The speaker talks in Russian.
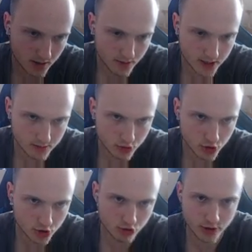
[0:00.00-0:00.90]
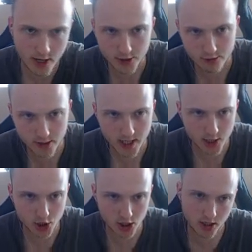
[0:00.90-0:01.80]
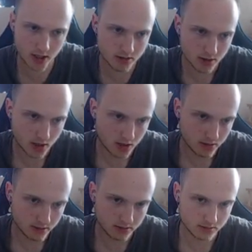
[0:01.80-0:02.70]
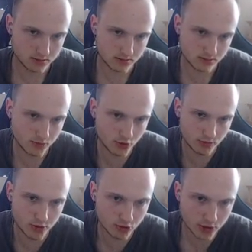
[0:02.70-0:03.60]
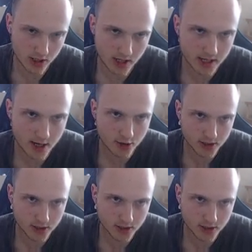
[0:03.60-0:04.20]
поэтому тоже лутают свои очки, плюс-минус сохраняют